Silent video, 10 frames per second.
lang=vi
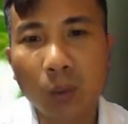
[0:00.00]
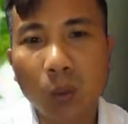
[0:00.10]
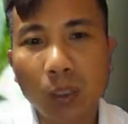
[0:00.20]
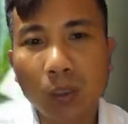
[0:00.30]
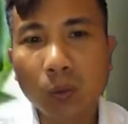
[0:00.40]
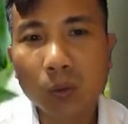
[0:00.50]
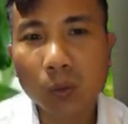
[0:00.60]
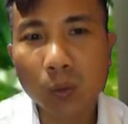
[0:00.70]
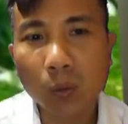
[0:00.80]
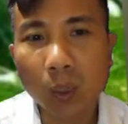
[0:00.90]
số cái công
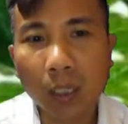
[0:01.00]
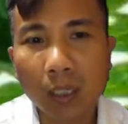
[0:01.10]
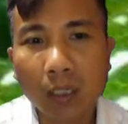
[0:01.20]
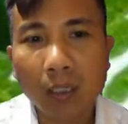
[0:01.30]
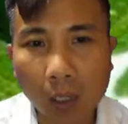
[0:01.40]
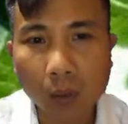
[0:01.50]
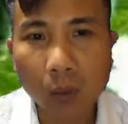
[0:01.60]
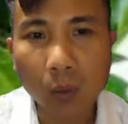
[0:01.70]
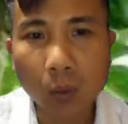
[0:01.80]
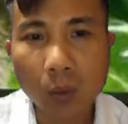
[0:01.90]
dụng của quả
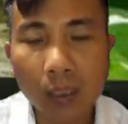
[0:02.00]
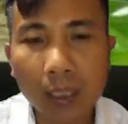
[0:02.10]
đu đủ